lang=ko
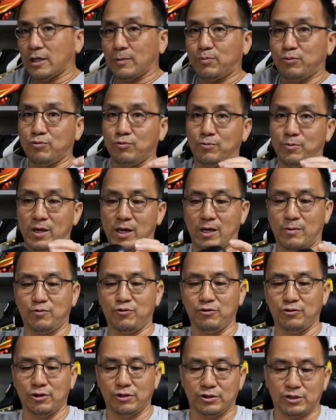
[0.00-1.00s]
제품의
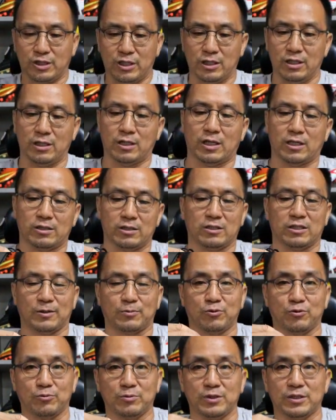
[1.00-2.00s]
퓨전 스킨이라는
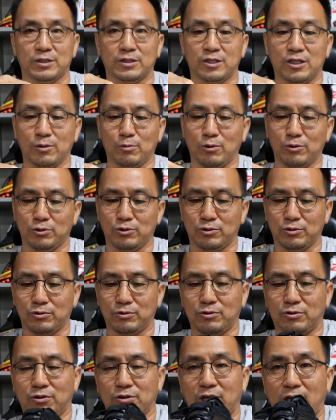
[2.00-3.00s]
제품은
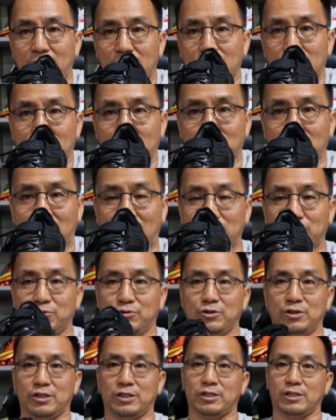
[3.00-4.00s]
기본적으로 캥거루
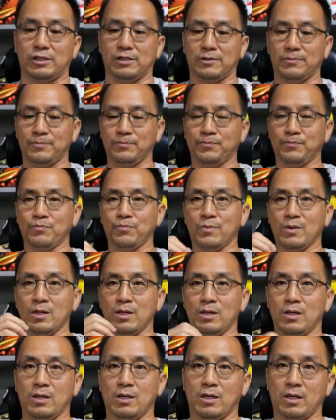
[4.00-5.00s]
가죽을
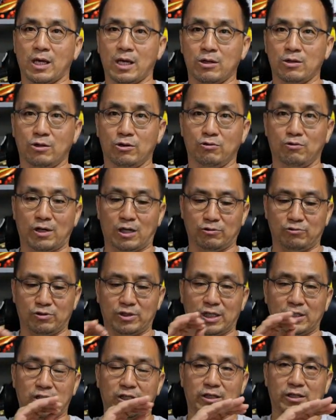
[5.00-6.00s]
캥거루 가죽
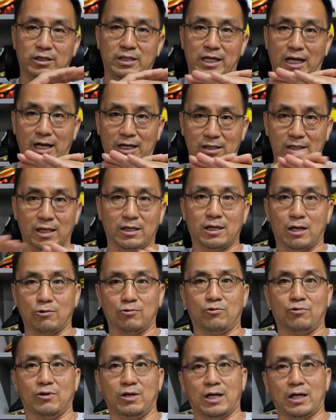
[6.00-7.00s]
자체를 얇게
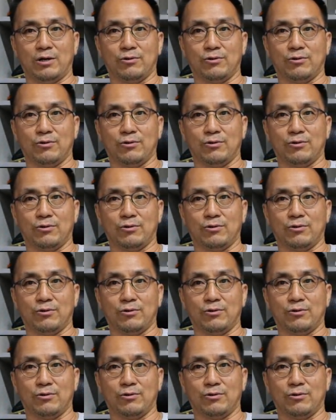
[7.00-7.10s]
가공을